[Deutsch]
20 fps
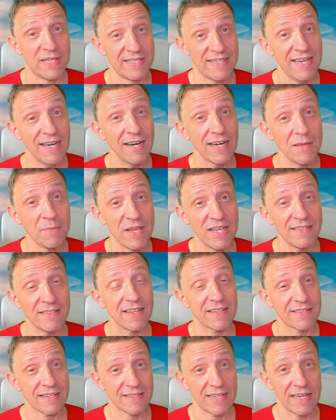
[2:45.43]
Speziell an ihm
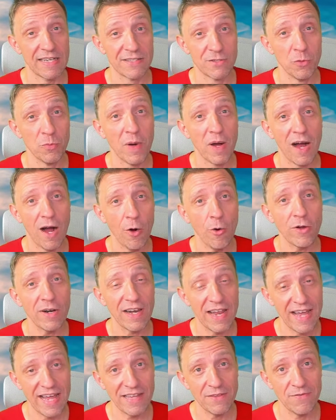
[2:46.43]
ist, dass er seine Super auch
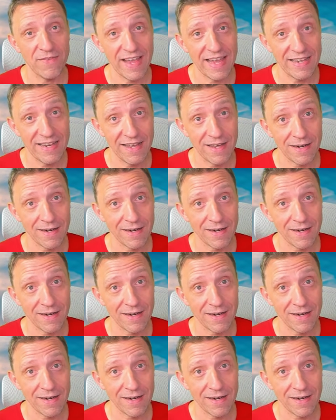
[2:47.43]
lädt, wenn